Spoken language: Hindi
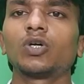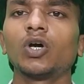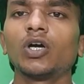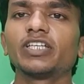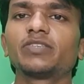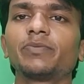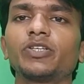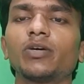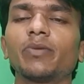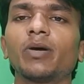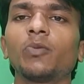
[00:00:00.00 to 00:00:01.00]
तो इस
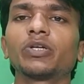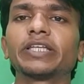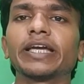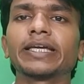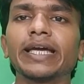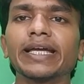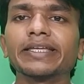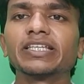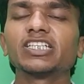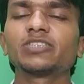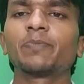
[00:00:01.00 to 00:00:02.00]
वीडियो में हम लोग देखे
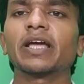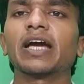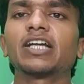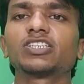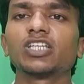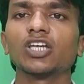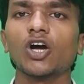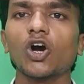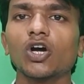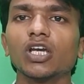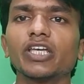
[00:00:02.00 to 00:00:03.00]
हैं कि किस प्रकार से
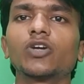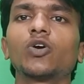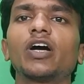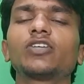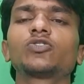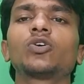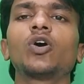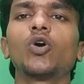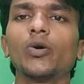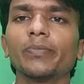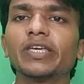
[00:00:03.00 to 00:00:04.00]
उंगली को है
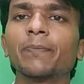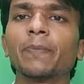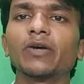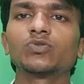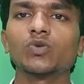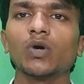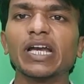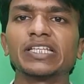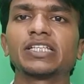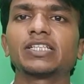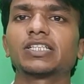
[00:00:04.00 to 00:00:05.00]
जो होम की पे उसको
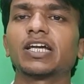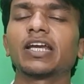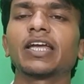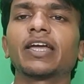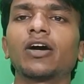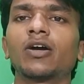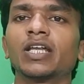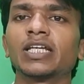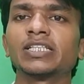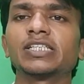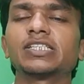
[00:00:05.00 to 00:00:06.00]
एडजस्ट करेंगे
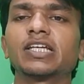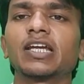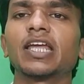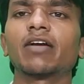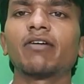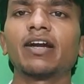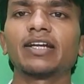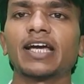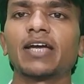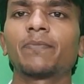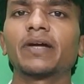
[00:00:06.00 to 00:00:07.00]
और एडजस्ट करने के
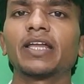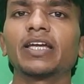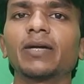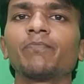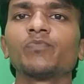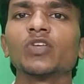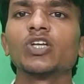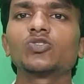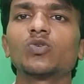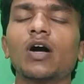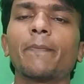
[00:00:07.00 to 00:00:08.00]
बाद टाइप करेंगे
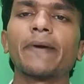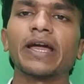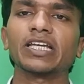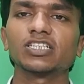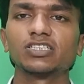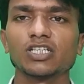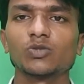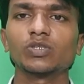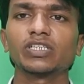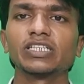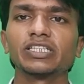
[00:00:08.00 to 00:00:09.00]
इसको आप प्रैक्टिस
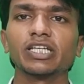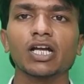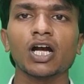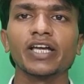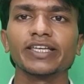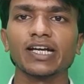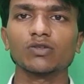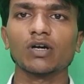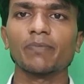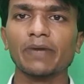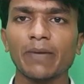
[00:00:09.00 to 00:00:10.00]
ज़रूर कीजिएगा
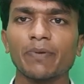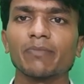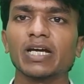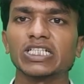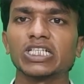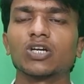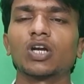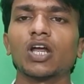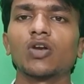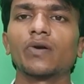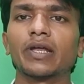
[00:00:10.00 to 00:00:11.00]
या तो आप टाइपिंग मास्टर
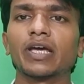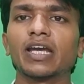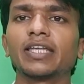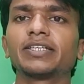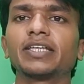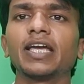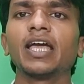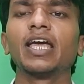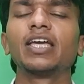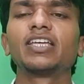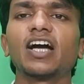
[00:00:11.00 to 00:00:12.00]
को डाउनलोड कर
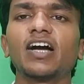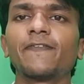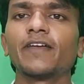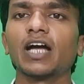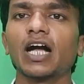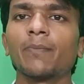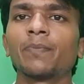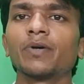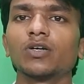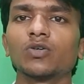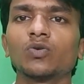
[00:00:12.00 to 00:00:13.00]
लीजिए या फिर
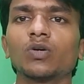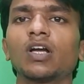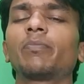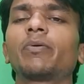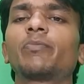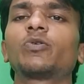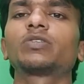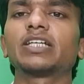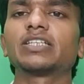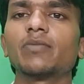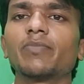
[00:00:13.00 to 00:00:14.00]
आप गूगल पे
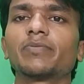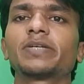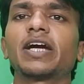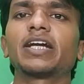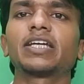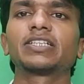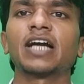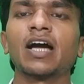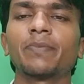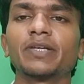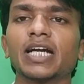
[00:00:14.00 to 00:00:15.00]
बहुत ऐसा वेबसाइट है
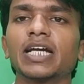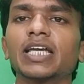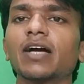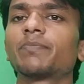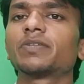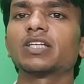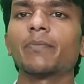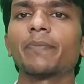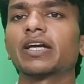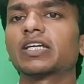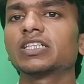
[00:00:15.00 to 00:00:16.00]
जहाँ पे जाके आप
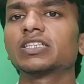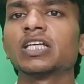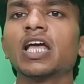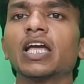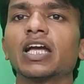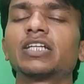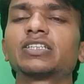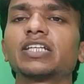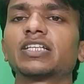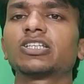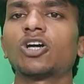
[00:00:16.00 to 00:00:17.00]
इसका प्रैक्टिस
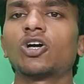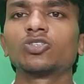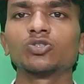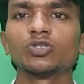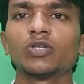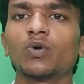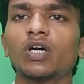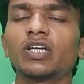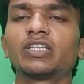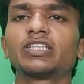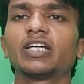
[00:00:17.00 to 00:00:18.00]
कर सकते हैं और जो ये
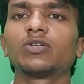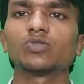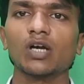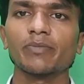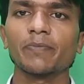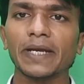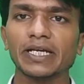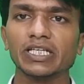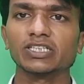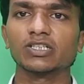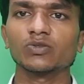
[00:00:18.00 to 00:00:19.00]
वर्ड दी है उसका भी
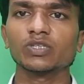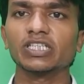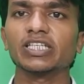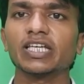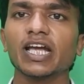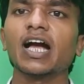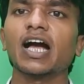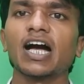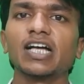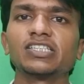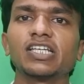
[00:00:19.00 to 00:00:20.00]
प्रैक्टिस ज़रूर कीजिएगा
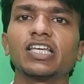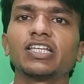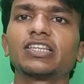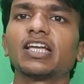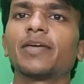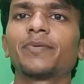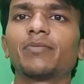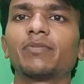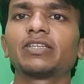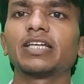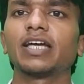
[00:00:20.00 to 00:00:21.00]
आज के लिए इतना ही
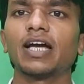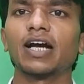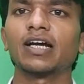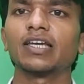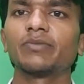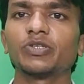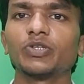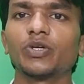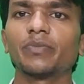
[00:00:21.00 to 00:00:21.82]
फिर मिलते हैं अगले